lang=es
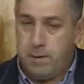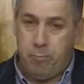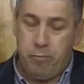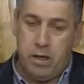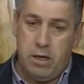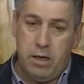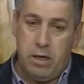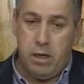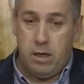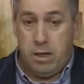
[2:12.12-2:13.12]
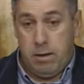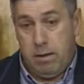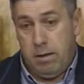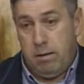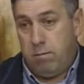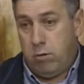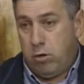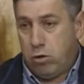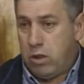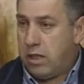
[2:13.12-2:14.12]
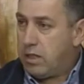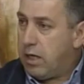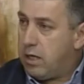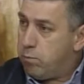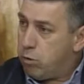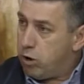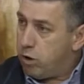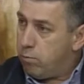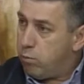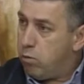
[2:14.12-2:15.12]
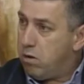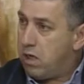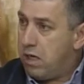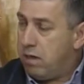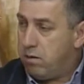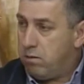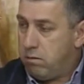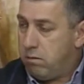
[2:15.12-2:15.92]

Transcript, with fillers: Eh, que bueno, ya está en exposición pública, eh,